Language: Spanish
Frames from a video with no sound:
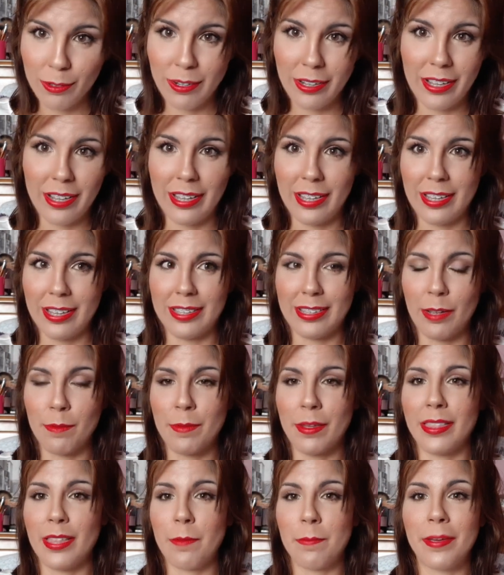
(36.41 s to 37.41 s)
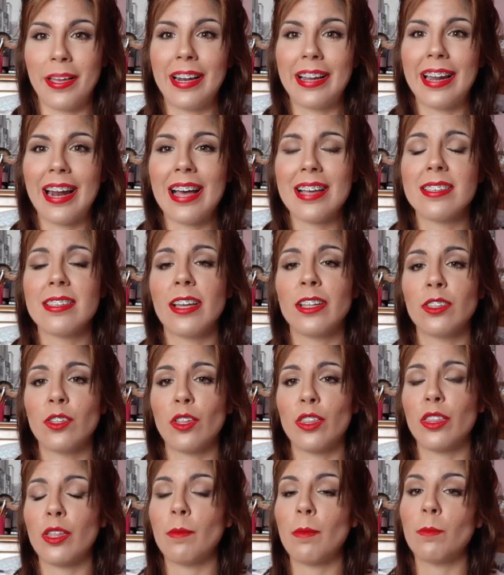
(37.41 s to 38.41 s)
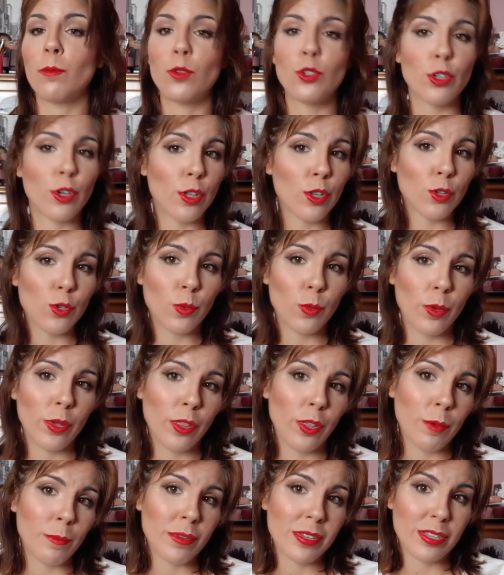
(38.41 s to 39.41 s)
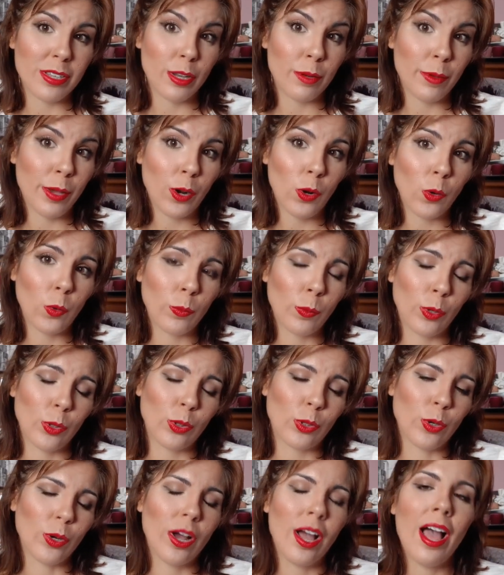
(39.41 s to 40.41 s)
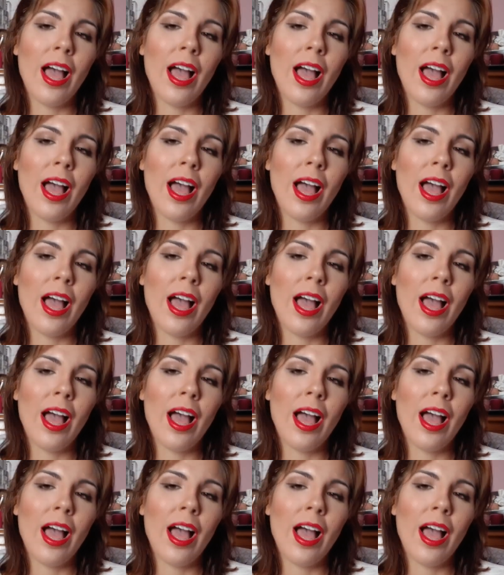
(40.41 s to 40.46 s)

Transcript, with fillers: eh, también de piel grasa, entonces muchos de sus vídeos me sirvieron un montón.